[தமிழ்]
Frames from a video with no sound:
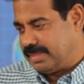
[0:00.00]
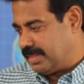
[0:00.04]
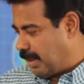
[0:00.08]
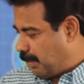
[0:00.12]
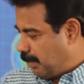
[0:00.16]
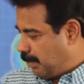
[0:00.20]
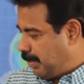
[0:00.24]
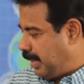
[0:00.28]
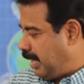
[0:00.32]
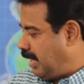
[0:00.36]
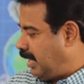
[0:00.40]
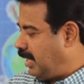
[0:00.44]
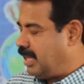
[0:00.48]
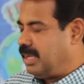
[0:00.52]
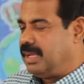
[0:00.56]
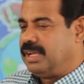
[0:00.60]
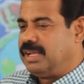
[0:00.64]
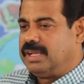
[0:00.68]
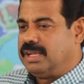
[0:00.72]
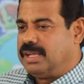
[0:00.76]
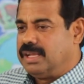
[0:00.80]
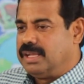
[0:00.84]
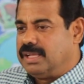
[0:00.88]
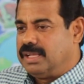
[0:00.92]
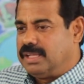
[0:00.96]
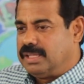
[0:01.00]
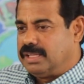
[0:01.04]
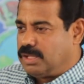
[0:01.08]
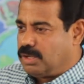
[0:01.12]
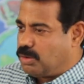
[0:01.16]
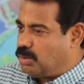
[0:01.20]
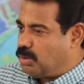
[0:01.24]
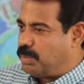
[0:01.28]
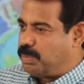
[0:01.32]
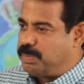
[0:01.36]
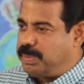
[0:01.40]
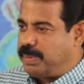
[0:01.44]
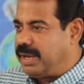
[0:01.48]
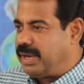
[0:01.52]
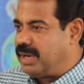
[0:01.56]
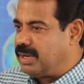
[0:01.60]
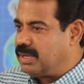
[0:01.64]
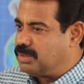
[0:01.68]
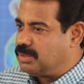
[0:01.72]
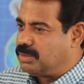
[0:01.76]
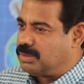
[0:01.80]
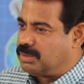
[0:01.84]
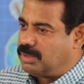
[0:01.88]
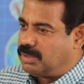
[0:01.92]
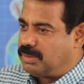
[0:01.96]
தம்பி இந்த குப்பையை
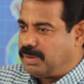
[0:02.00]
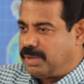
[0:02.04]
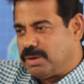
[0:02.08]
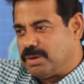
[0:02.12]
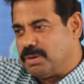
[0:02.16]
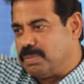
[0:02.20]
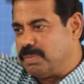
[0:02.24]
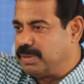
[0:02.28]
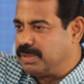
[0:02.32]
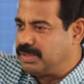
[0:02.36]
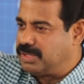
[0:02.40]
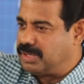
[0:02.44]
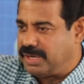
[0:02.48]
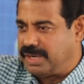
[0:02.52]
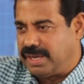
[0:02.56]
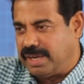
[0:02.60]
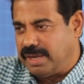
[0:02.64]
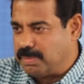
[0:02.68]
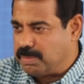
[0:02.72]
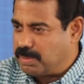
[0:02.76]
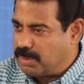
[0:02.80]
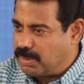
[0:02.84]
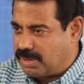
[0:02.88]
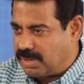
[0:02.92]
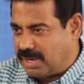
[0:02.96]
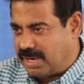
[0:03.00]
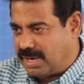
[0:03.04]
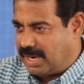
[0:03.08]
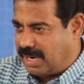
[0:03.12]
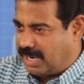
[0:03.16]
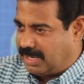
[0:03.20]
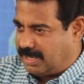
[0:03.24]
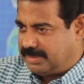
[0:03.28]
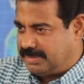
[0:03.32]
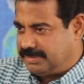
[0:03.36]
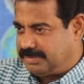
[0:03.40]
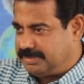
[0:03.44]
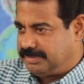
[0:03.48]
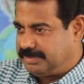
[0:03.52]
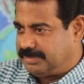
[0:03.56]
எடுத்து கொண்டு போய் குப்பை தட்டியில் போட்டுட்டான்